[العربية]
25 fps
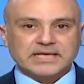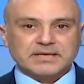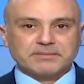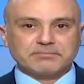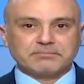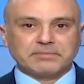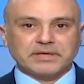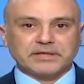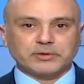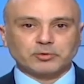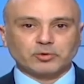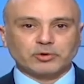
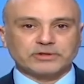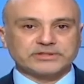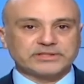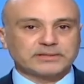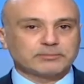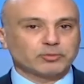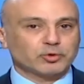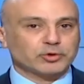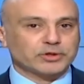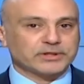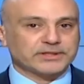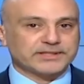ما
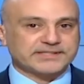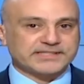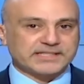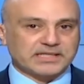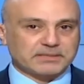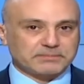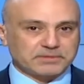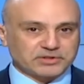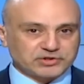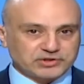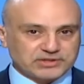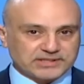يغضب رئيس
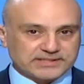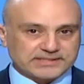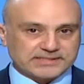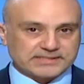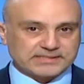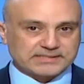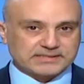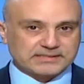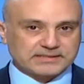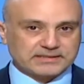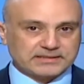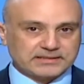
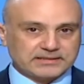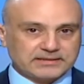المجلس